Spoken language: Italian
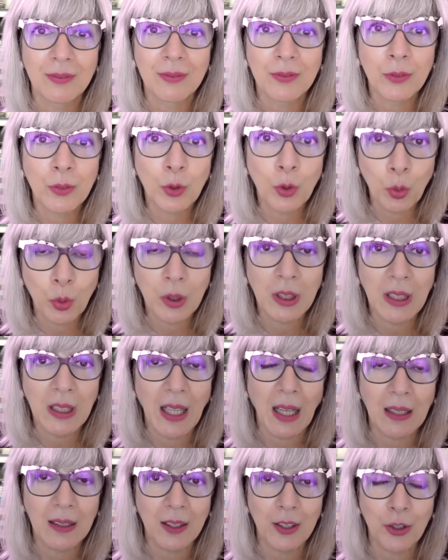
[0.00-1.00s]
Tutti gli
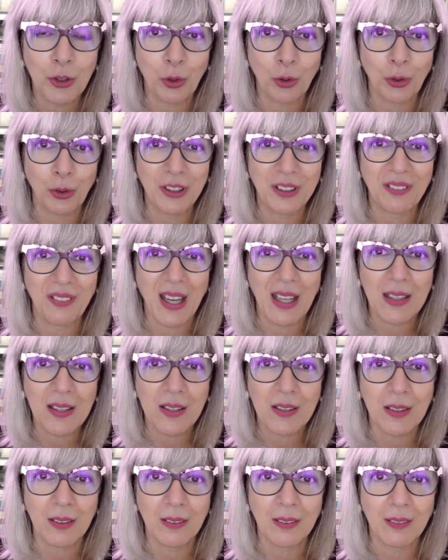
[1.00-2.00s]
altri sono
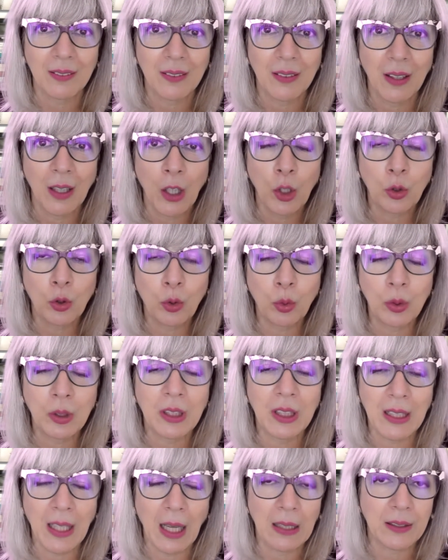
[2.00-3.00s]
diversi,
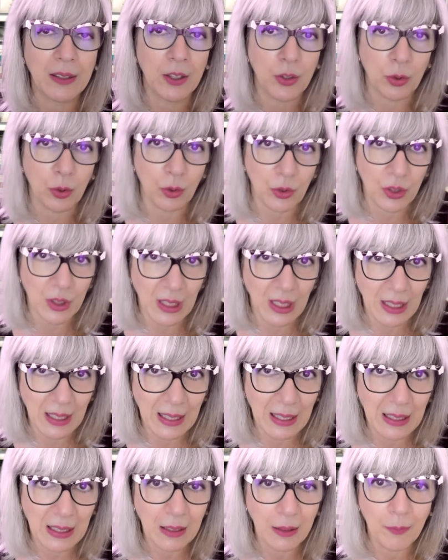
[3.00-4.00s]
tutti gli altri sono
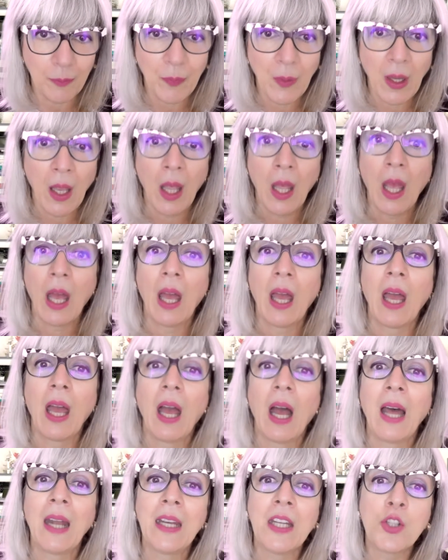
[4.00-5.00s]
sereni, eh,
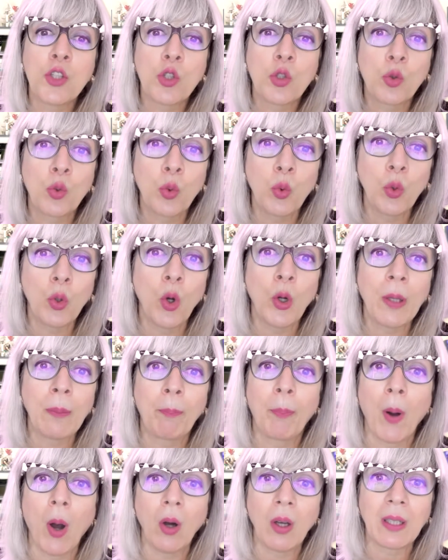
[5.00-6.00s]
a nessuno
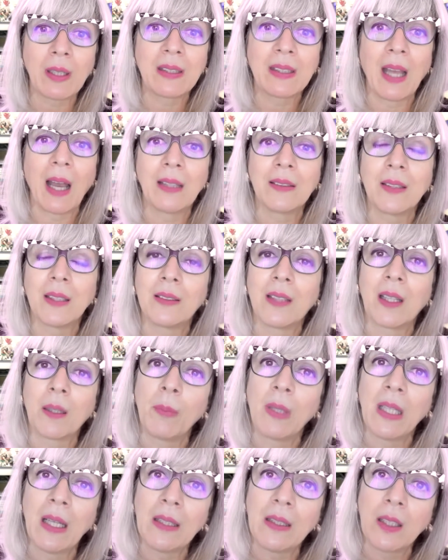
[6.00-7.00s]
importa
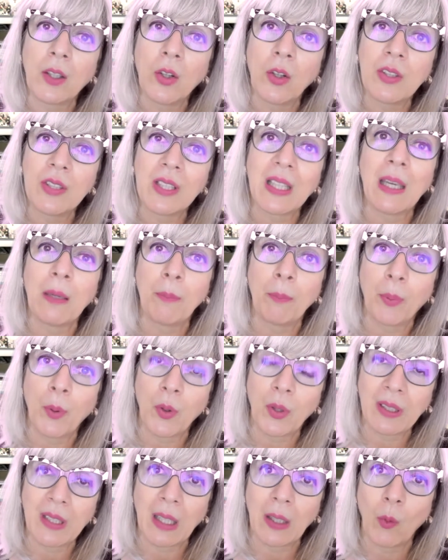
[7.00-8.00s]
determinate cose che
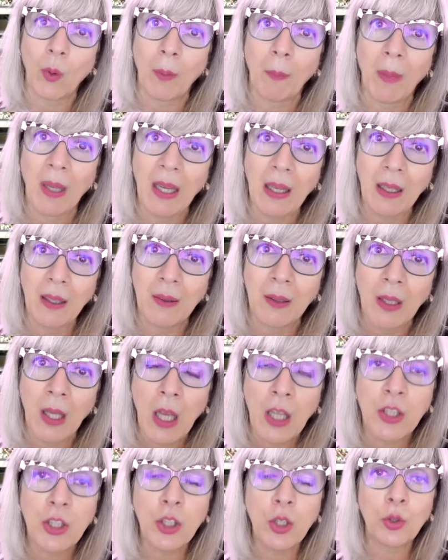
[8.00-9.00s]
importano a me,
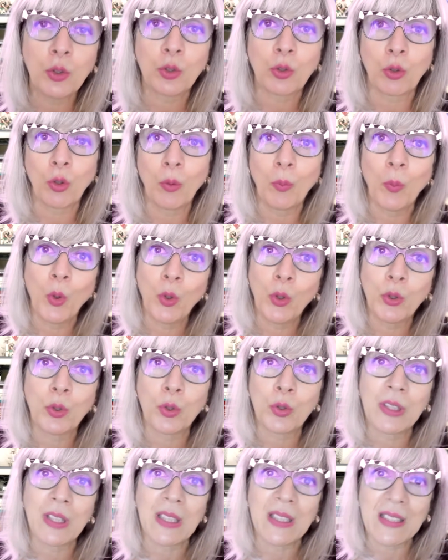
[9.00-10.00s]
io sono
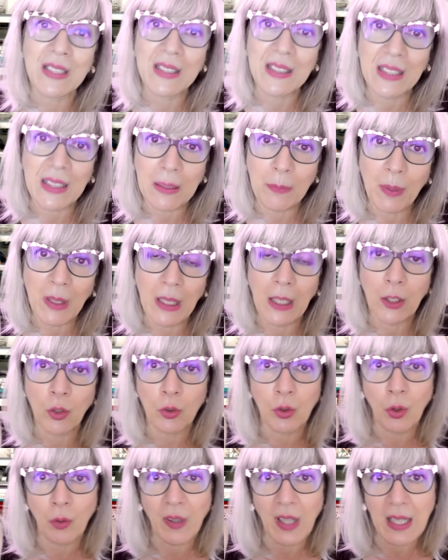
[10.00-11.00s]
molto sensibile,
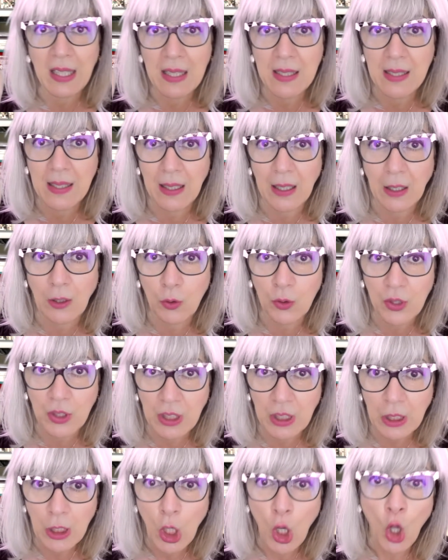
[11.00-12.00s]
non dovrei essere
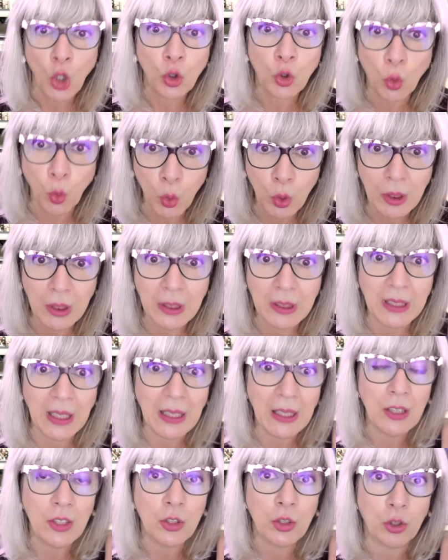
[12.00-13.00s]
così, tutti
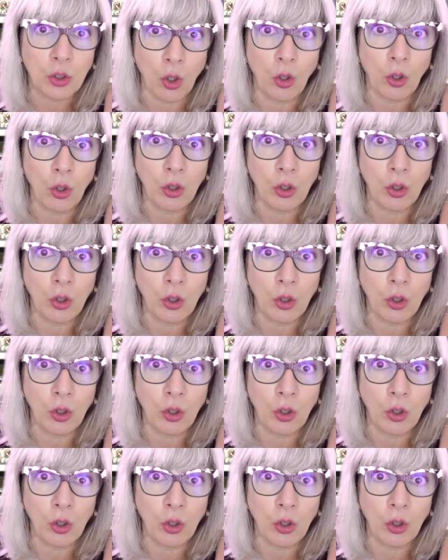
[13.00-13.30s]
tutti sono